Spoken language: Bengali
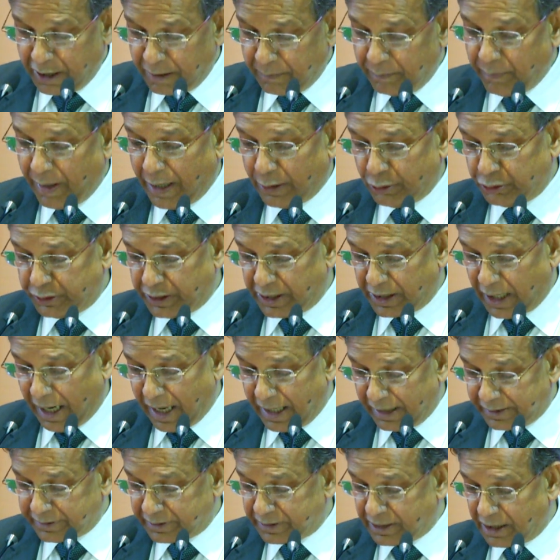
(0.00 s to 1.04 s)
মানুষের
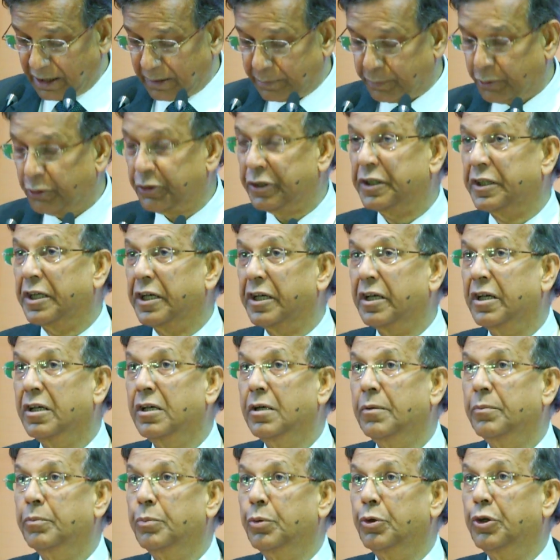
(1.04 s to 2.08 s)
আস্থার প্রতীকে
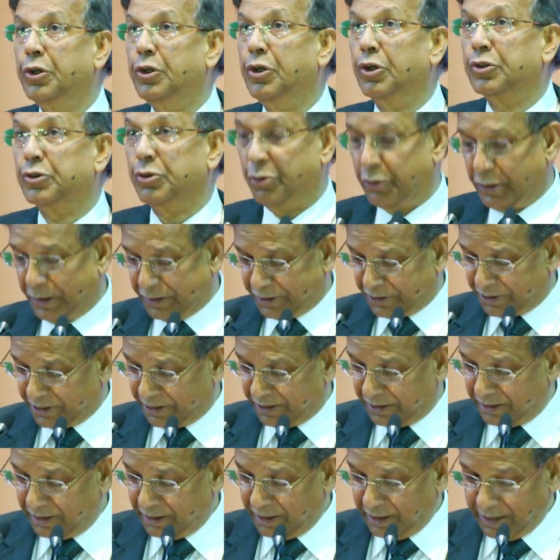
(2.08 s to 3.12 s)
পরিণত হয়েছে
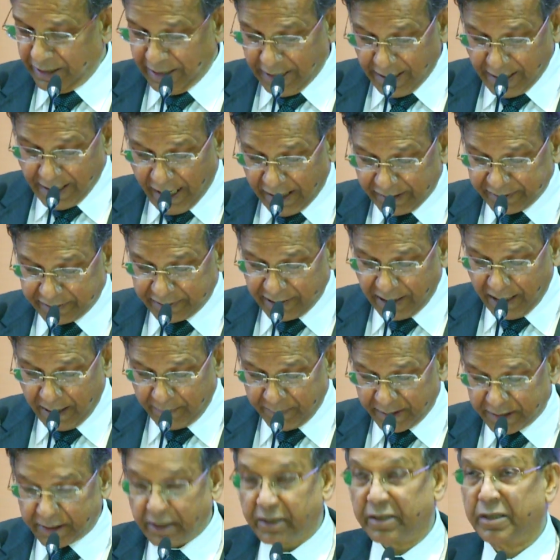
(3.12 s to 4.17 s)
এই আস্থা
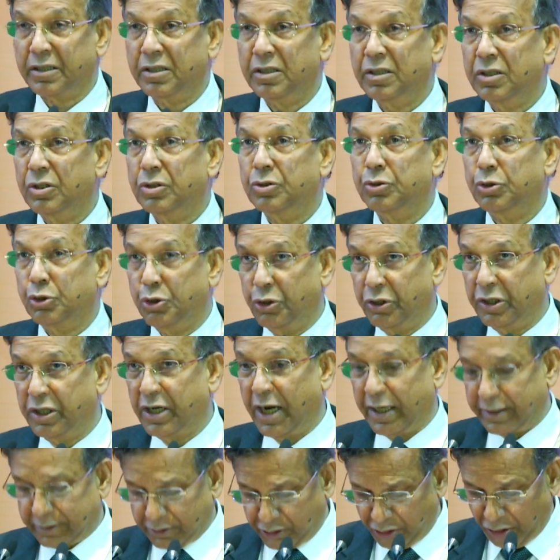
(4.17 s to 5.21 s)
আমাদের ধরে
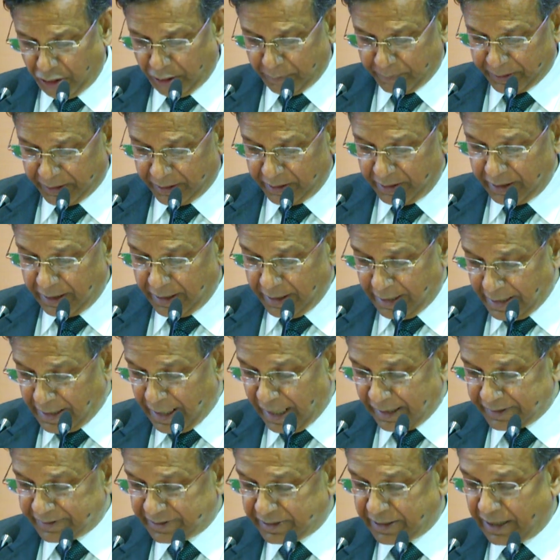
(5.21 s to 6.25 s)
রাখতে হবে এই
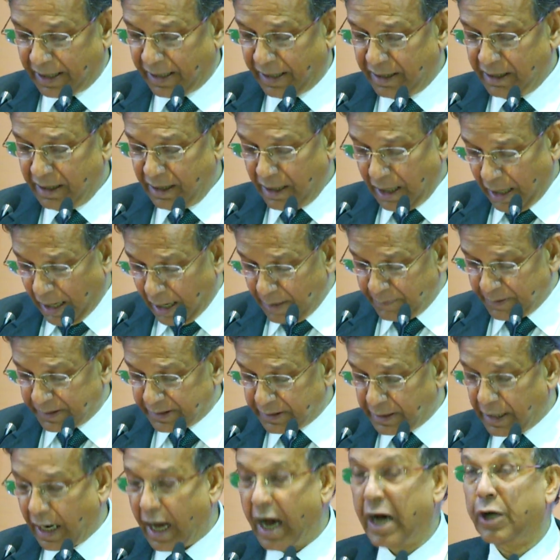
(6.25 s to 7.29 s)
আস্থা
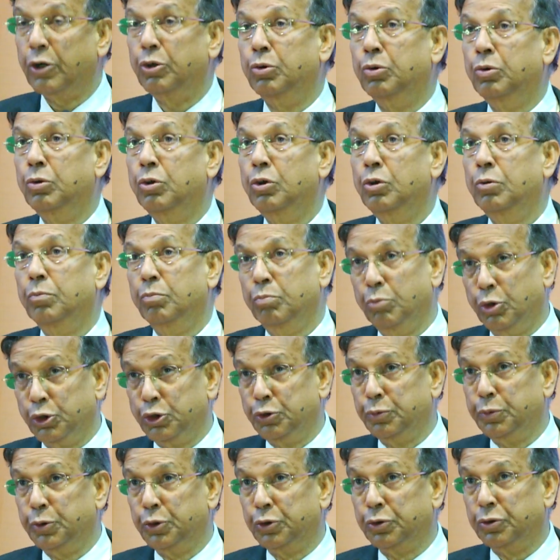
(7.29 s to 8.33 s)
আমাদের আরও
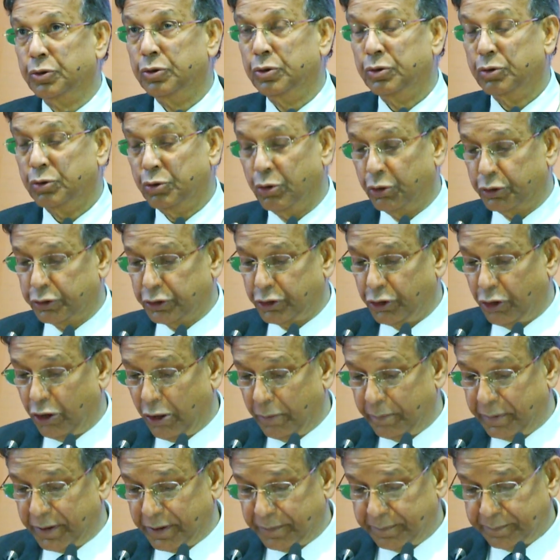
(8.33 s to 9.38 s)
মজবুত করতে
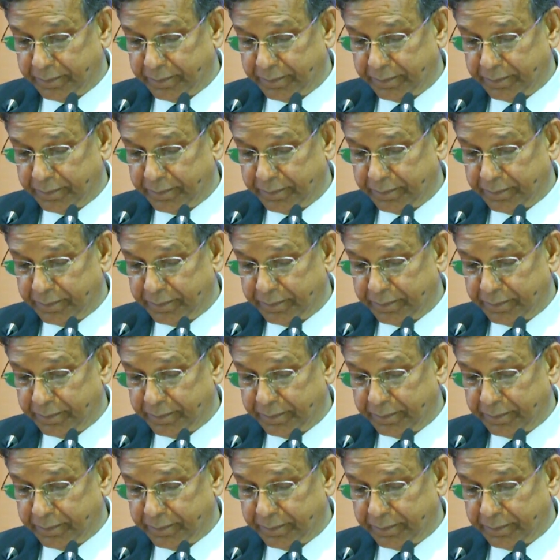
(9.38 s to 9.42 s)
হবে